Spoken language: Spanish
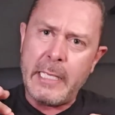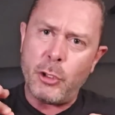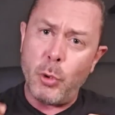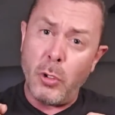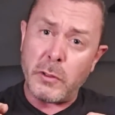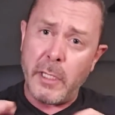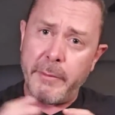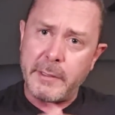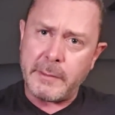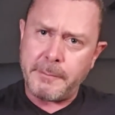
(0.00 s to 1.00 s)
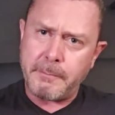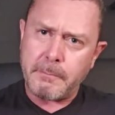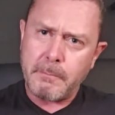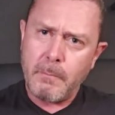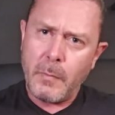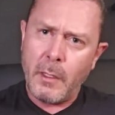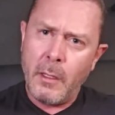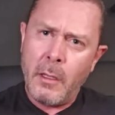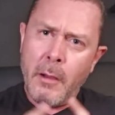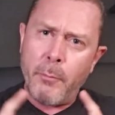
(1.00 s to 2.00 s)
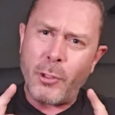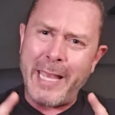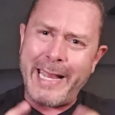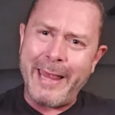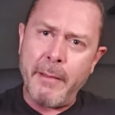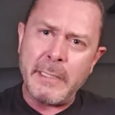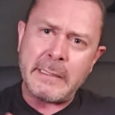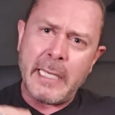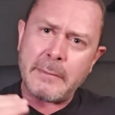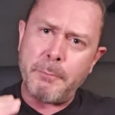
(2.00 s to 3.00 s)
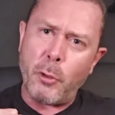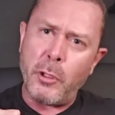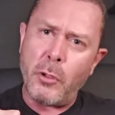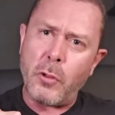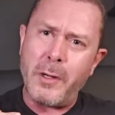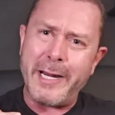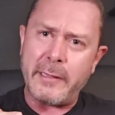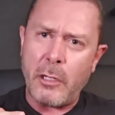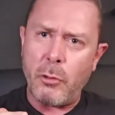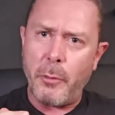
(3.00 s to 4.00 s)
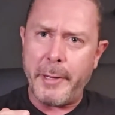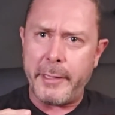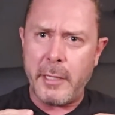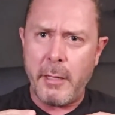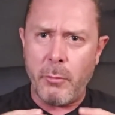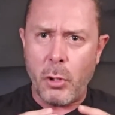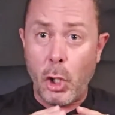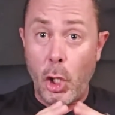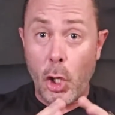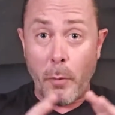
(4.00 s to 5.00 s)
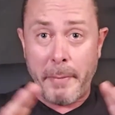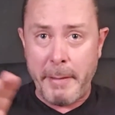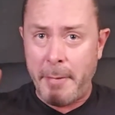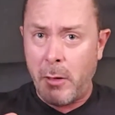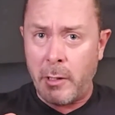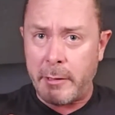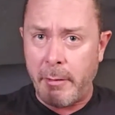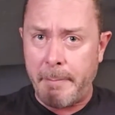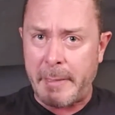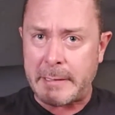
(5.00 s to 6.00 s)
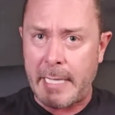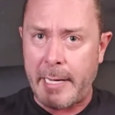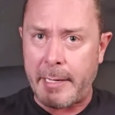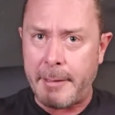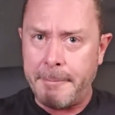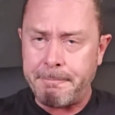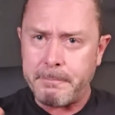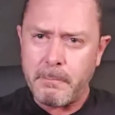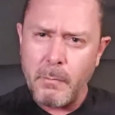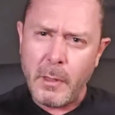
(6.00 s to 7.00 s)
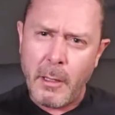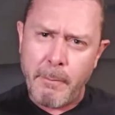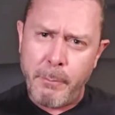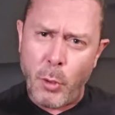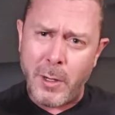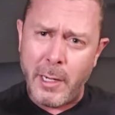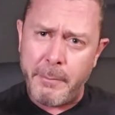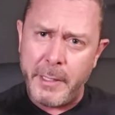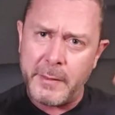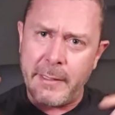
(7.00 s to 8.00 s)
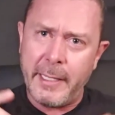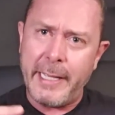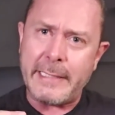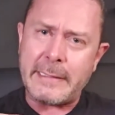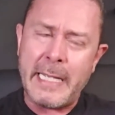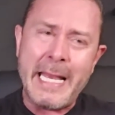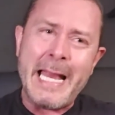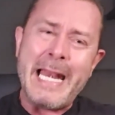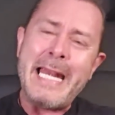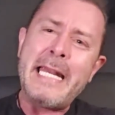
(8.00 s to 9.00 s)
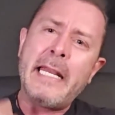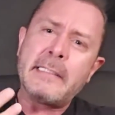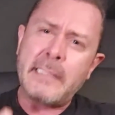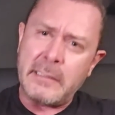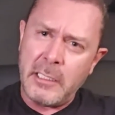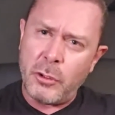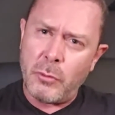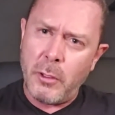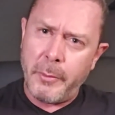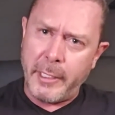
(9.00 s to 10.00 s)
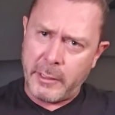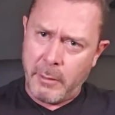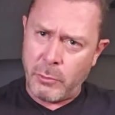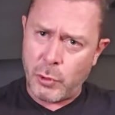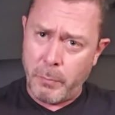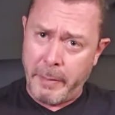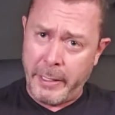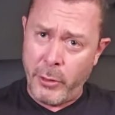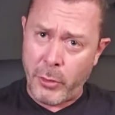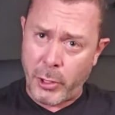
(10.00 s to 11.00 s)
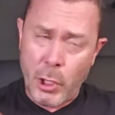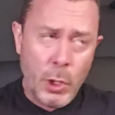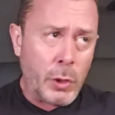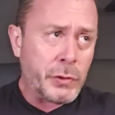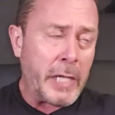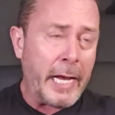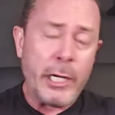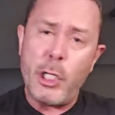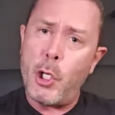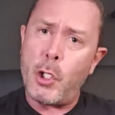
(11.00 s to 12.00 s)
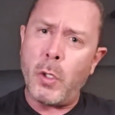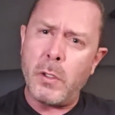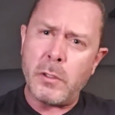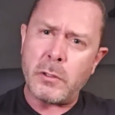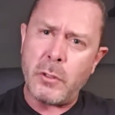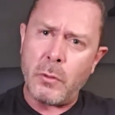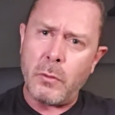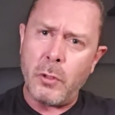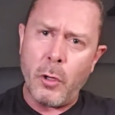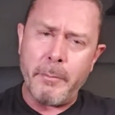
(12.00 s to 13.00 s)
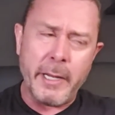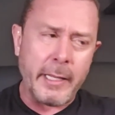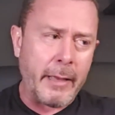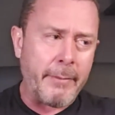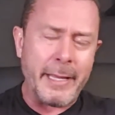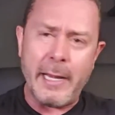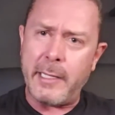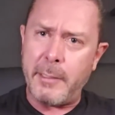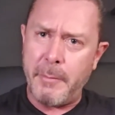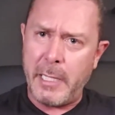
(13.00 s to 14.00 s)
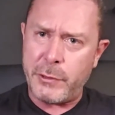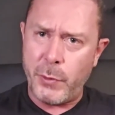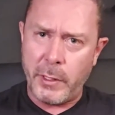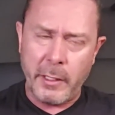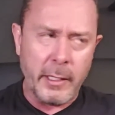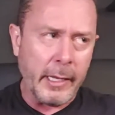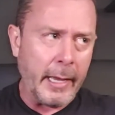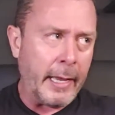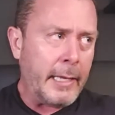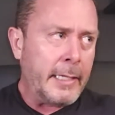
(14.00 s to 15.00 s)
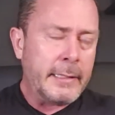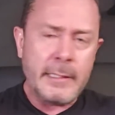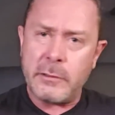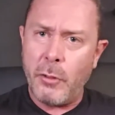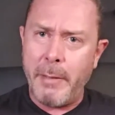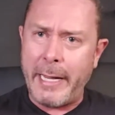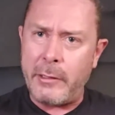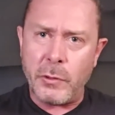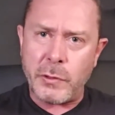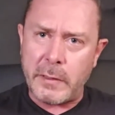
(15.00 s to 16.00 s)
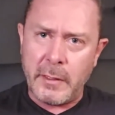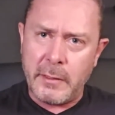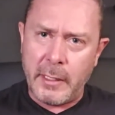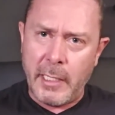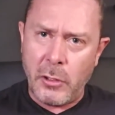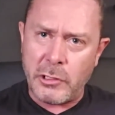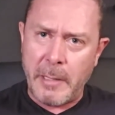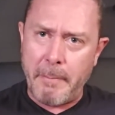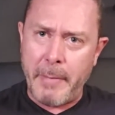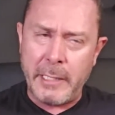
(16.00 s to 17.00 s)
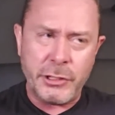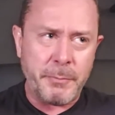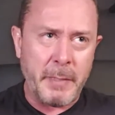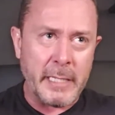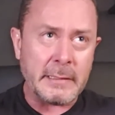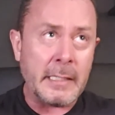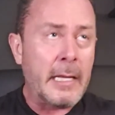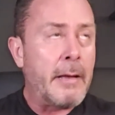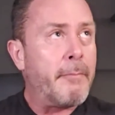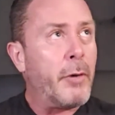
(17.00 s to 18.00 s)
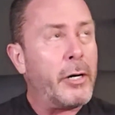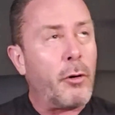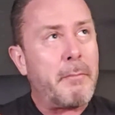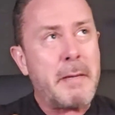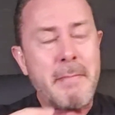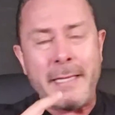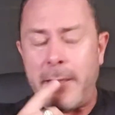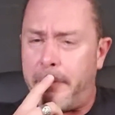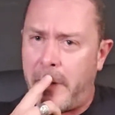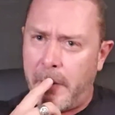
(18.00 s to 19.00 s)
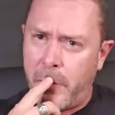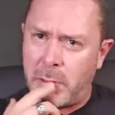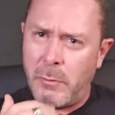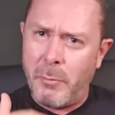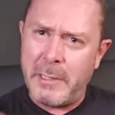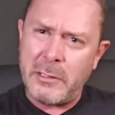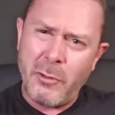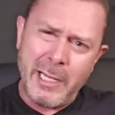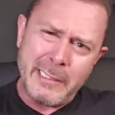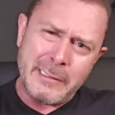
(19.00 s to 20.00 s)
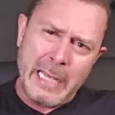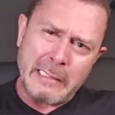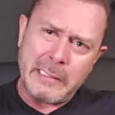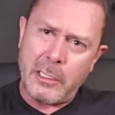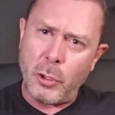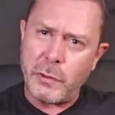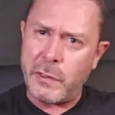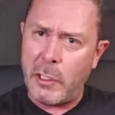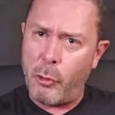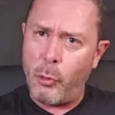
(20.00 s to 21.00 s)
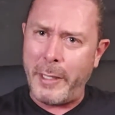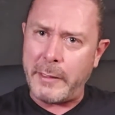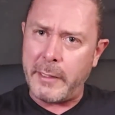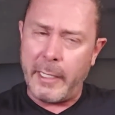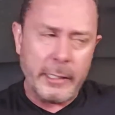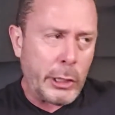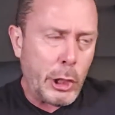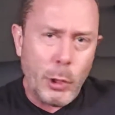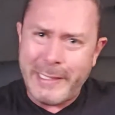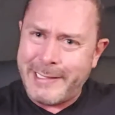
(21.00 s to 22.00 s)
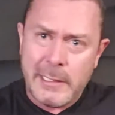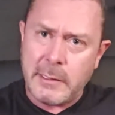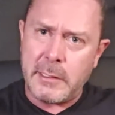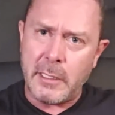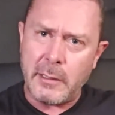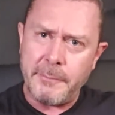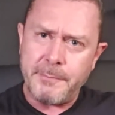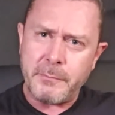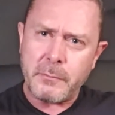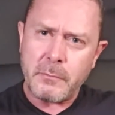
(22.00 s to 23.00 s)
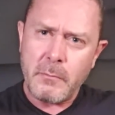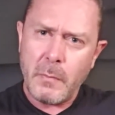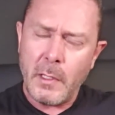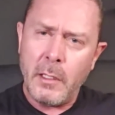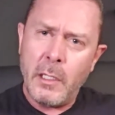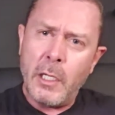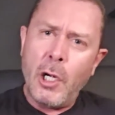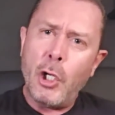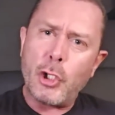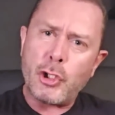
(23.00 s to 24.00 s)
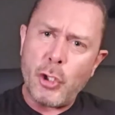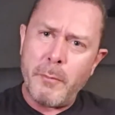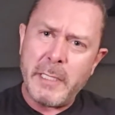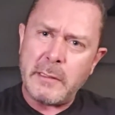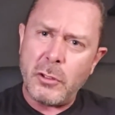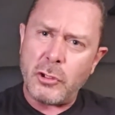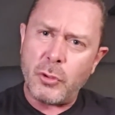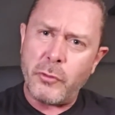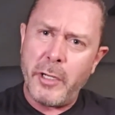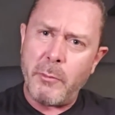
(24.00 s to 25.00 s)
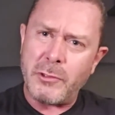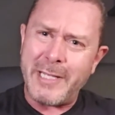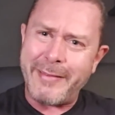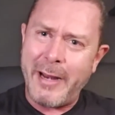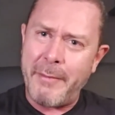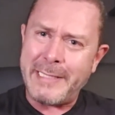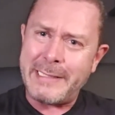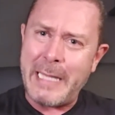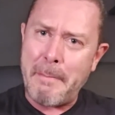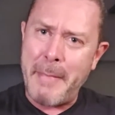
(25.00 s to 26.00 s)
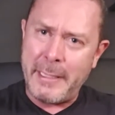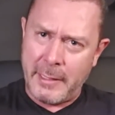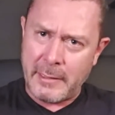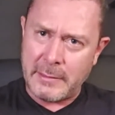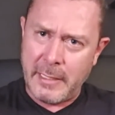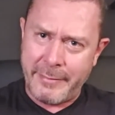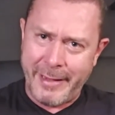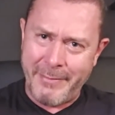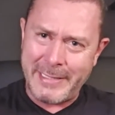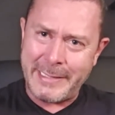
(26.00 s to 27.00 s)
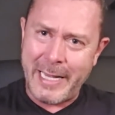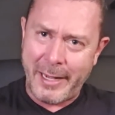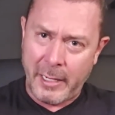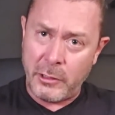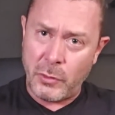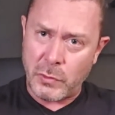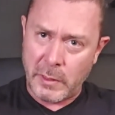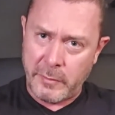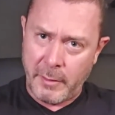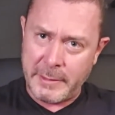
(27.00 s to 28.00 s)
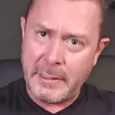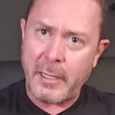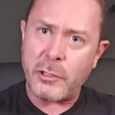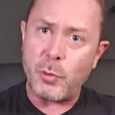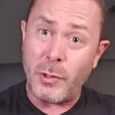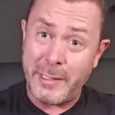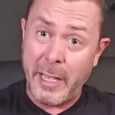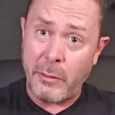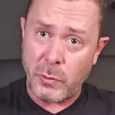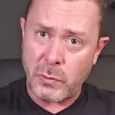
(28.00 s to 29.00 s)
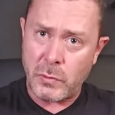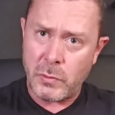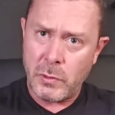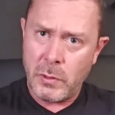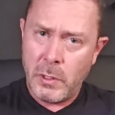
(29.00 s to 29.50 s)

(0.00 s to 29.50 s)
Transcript: y tú lo sabes, porque cada vez que has podido concretar un objetivo, lo primero que te va a pasar por la mente es necesito un objetivo superior. O sea, no conozco un hombre que vaya al gimnasio y que diga, ya estoy bajando 70 kilos en bench press. Bueno, mi meta para el próximo mes ahora es hacer con 50. No existe. Los hombres nos nutrimos a través de metas, a través de retos, a través de resultados.